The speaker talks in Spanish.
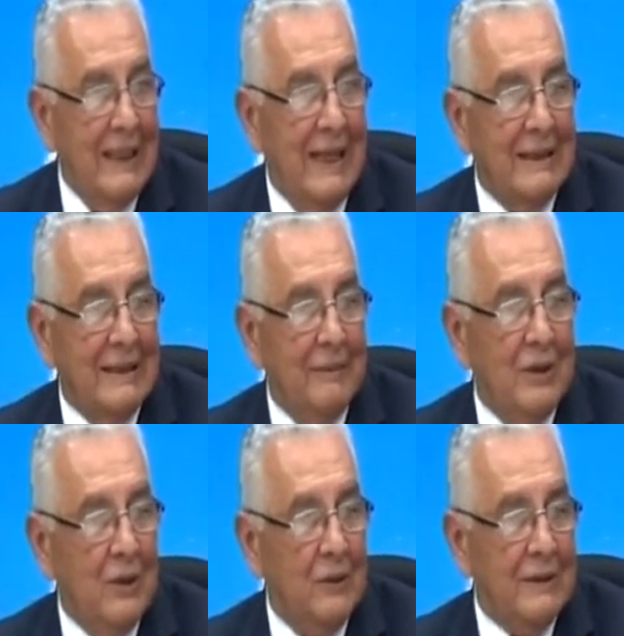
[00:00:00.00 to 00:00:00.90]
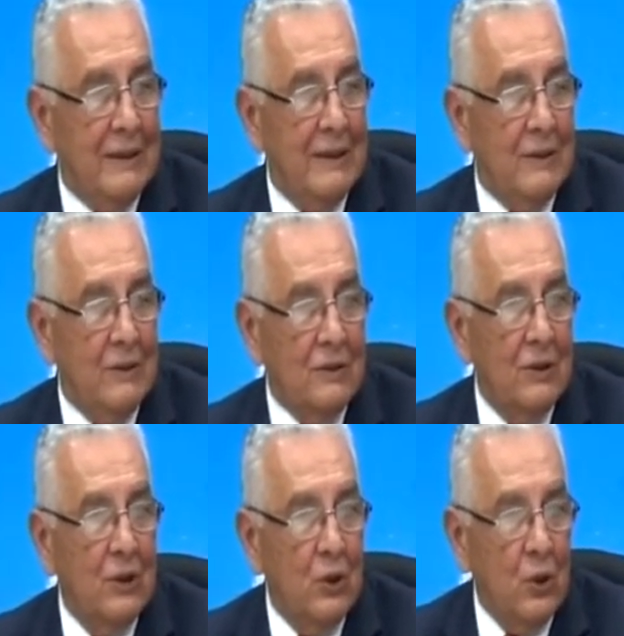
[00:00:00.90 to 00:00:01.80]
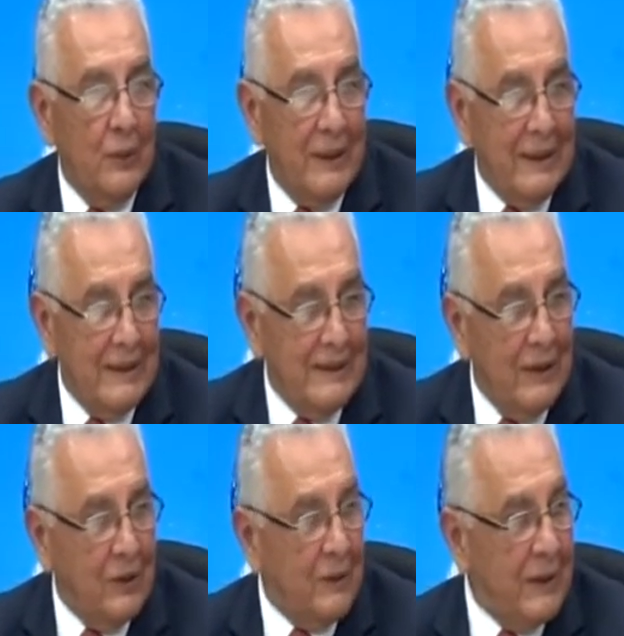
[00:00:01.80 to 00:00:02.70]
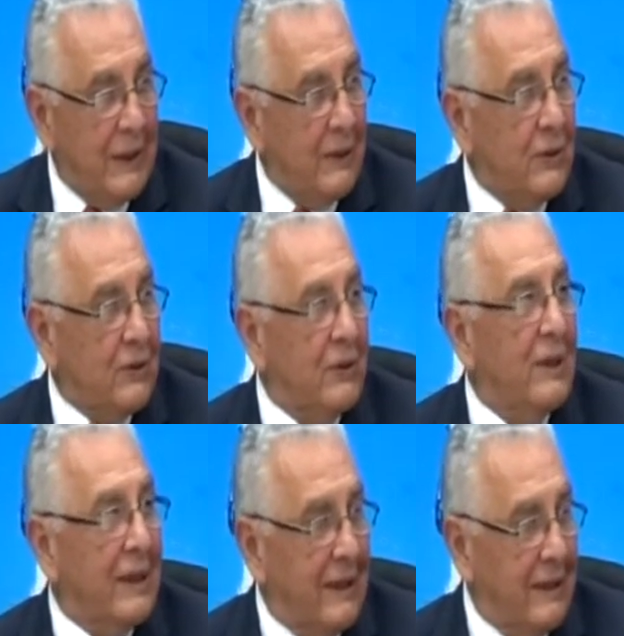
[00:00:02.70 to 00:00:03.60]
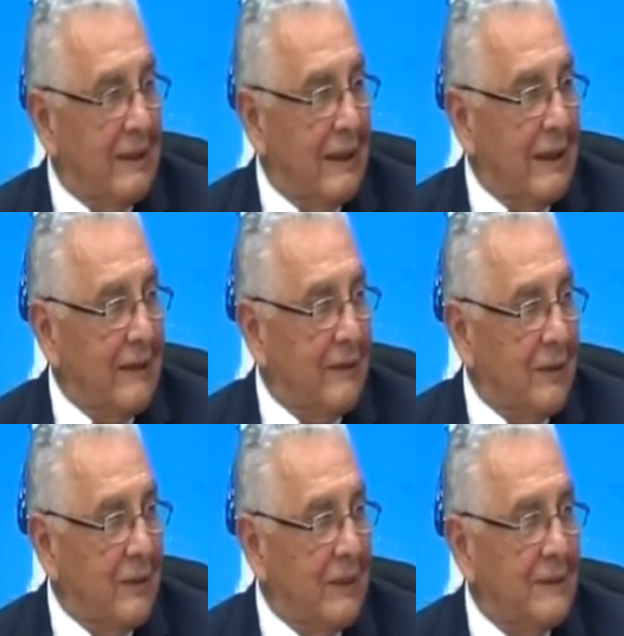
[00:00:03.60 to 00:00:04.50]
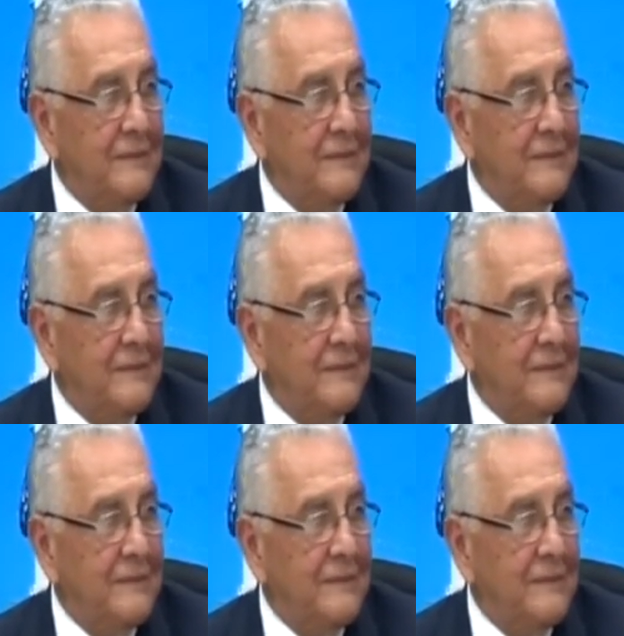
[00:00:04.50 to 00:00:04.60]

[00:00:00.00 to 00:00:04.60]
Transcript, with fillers: hasta 1996-98 que se hace la reforma.